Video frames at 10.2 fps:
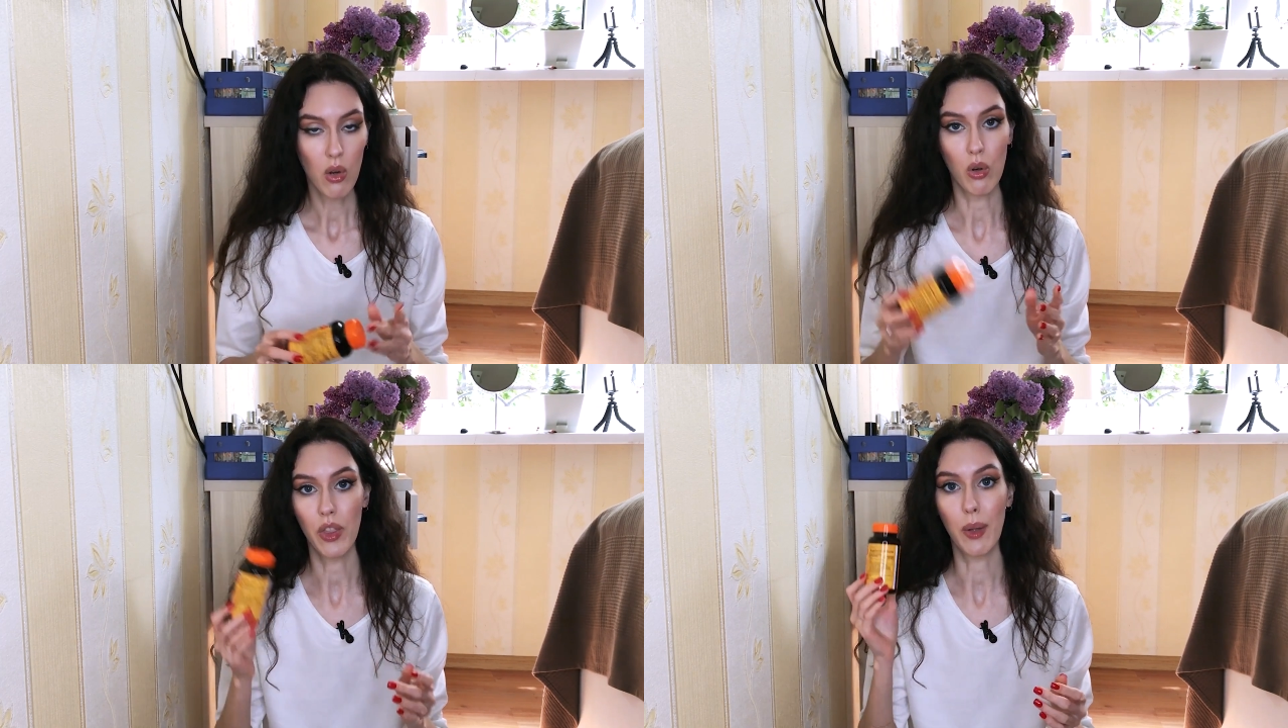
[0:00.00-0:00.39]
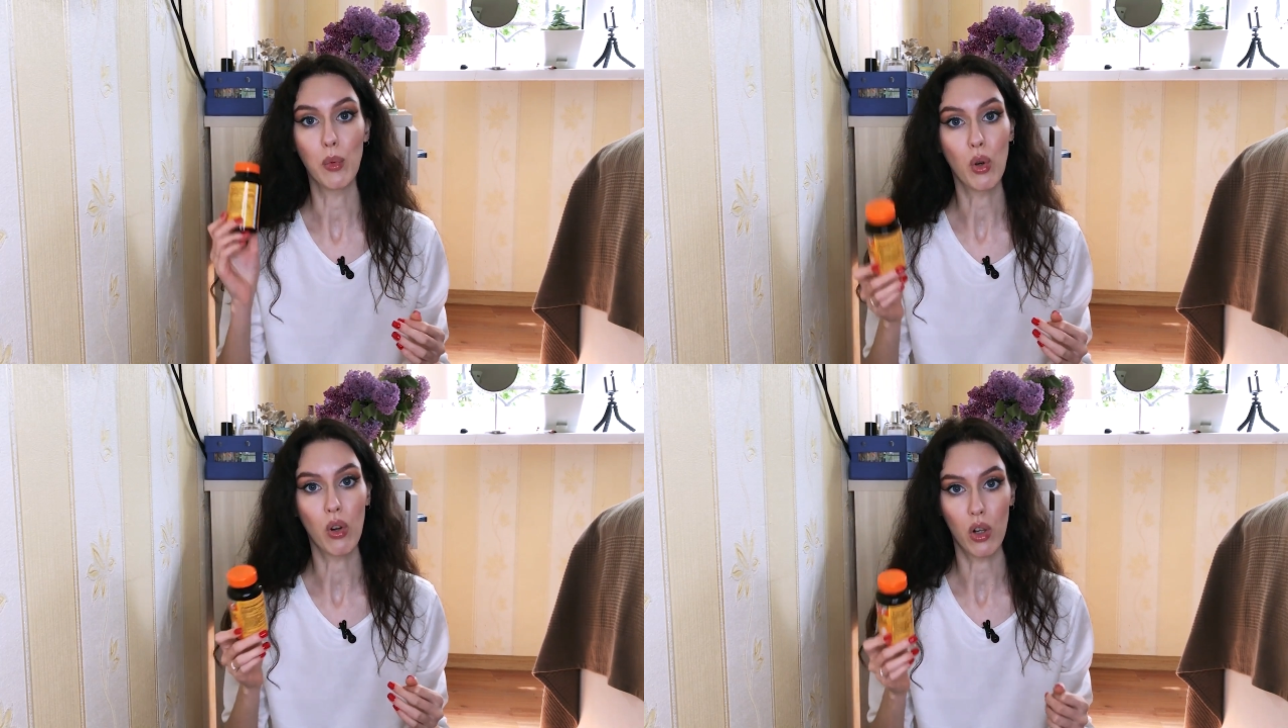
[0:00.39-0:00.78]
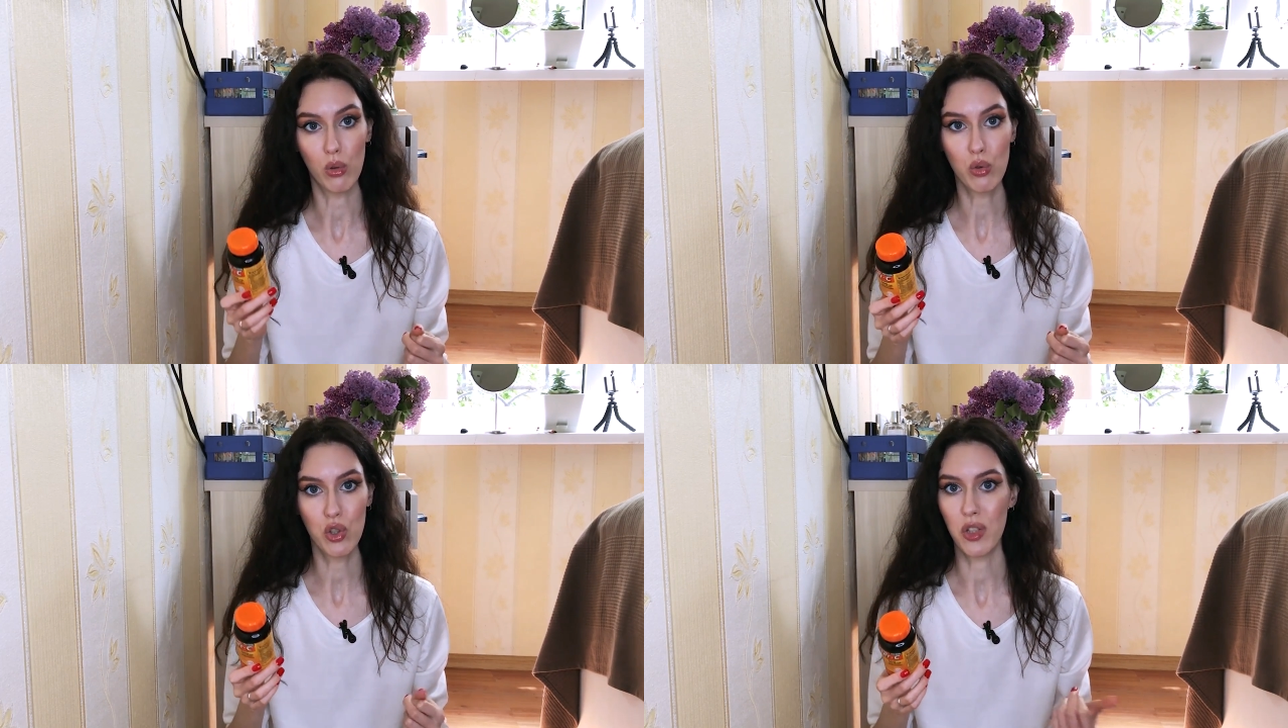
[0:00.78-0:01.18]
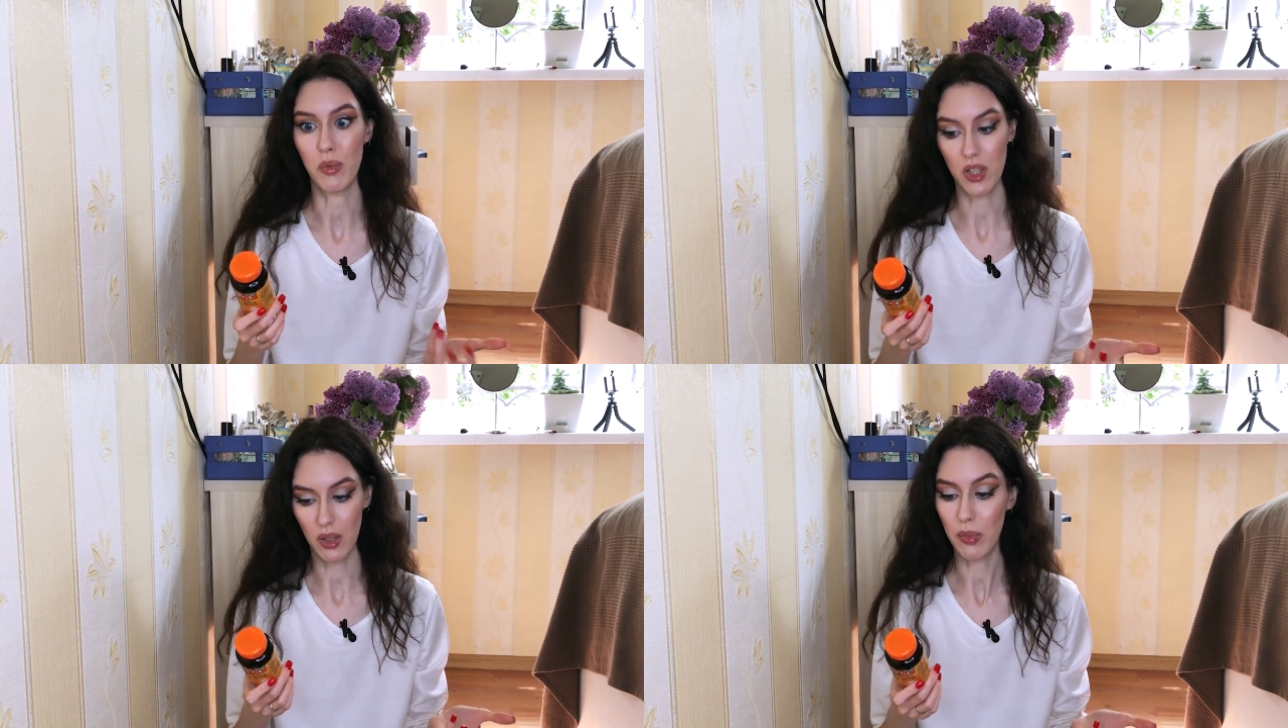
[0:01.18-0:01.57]
он намного лучше,
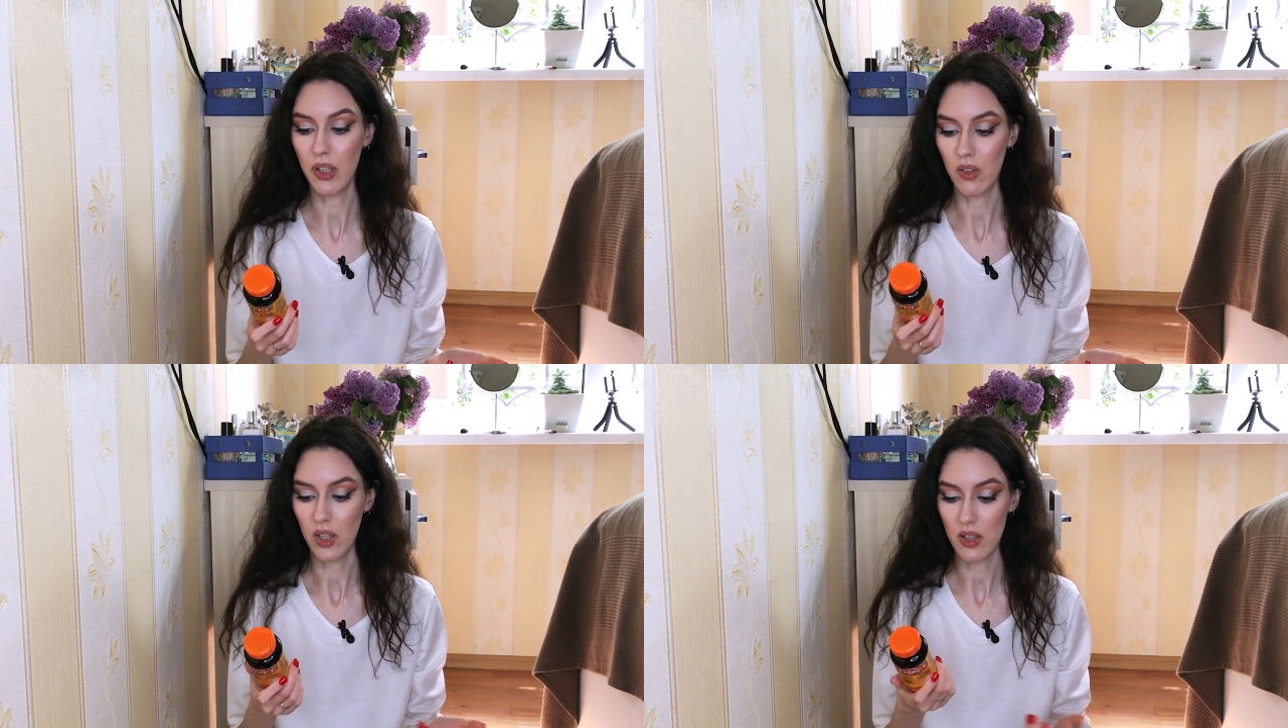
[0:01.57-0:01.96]
чем аскорбиновая